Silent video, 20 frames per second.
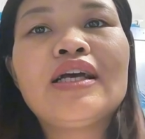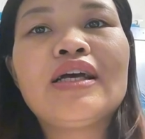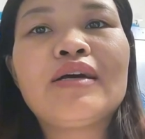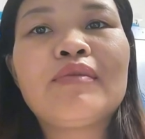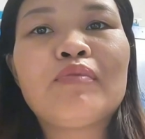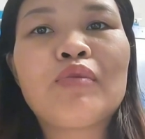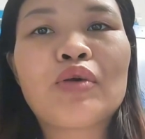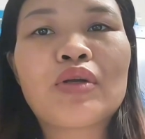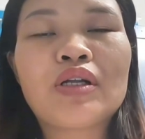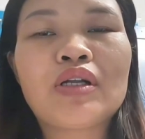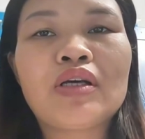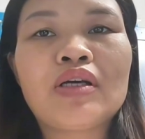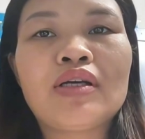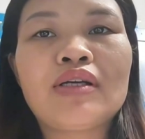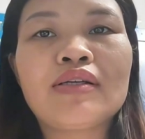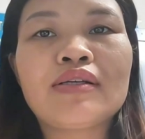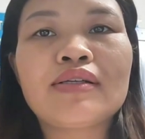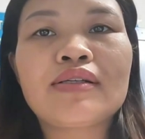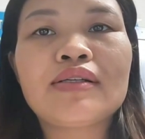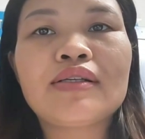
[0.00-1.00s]
một
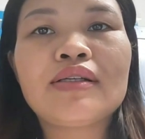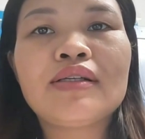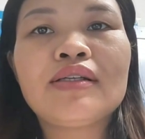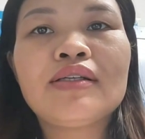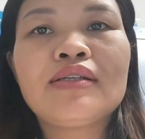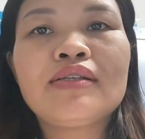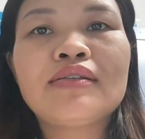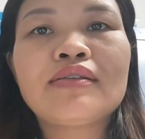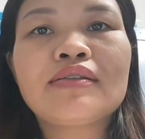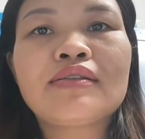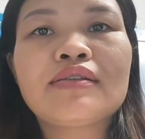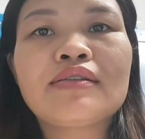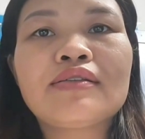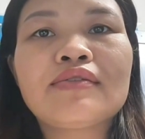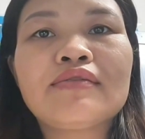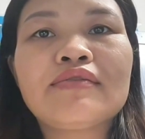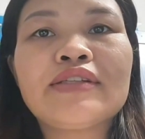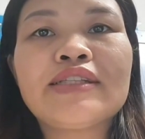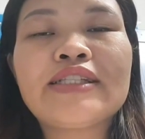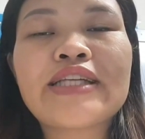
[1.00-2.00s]
à,
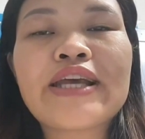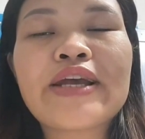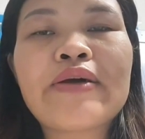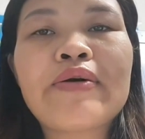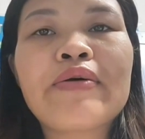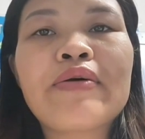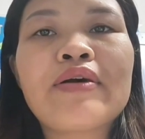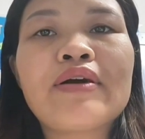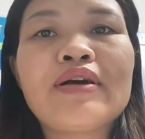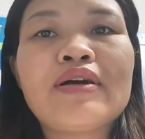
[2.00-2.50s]
video